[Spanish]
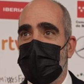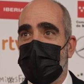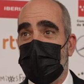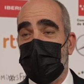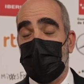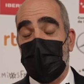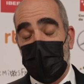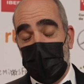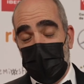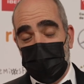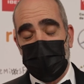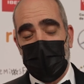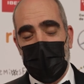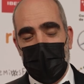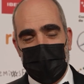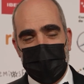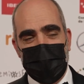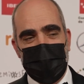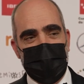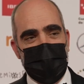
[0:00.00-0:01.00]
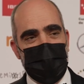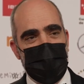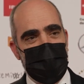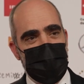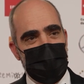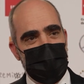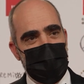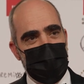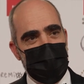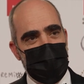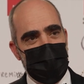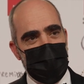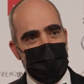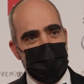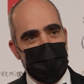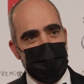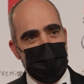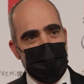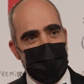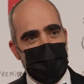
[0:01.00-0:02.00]
creo que Leif Garrett
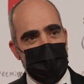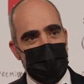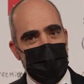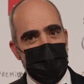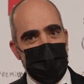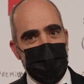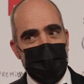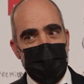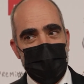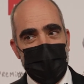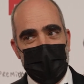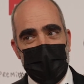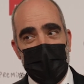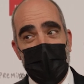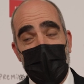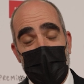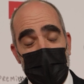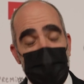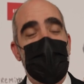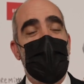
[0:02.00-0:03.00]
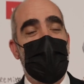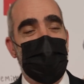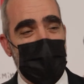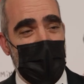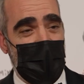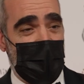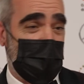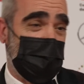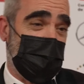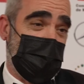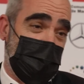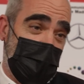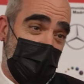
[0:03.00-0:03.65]
pero en realidad era mi hermana, pero